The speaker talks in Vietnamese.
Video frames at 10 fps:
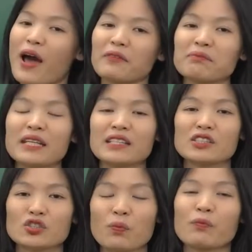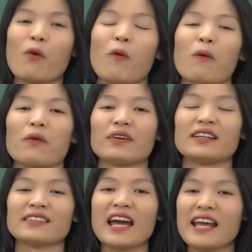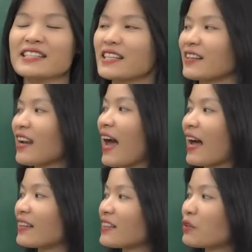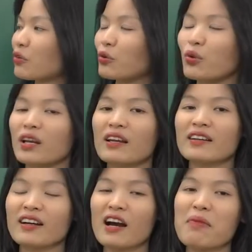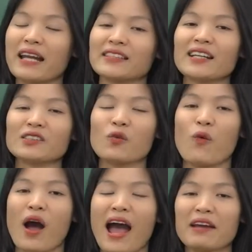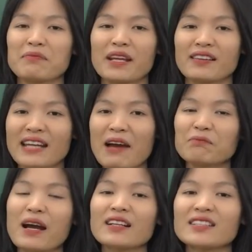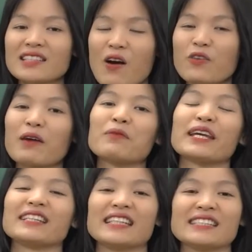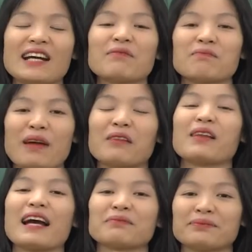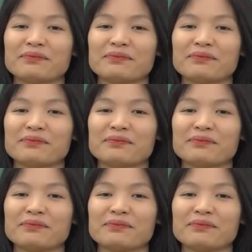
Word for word: toàn bị sụp đổ đây chính là những yếu tố thuận lợi cơ bản nhất của hai miền Nam Bắc sau năm 1975